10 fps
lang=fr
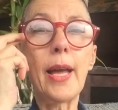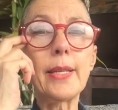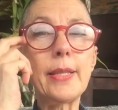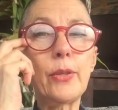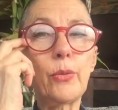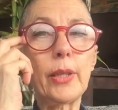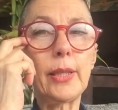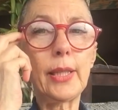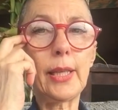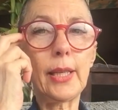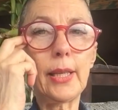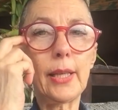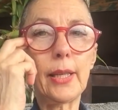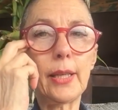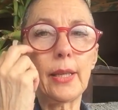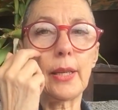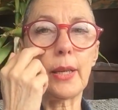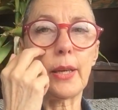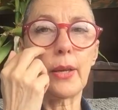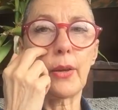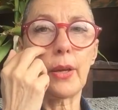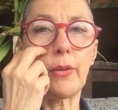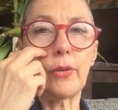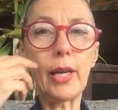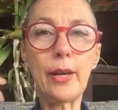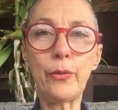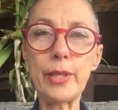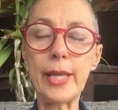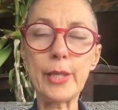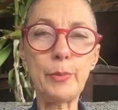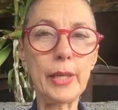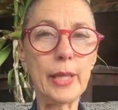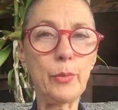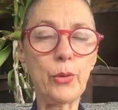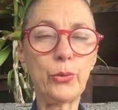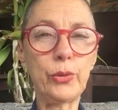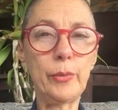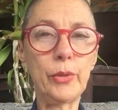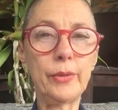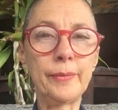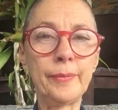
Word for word: Ainsi soit-il. Voilà, vous inspirez profondément.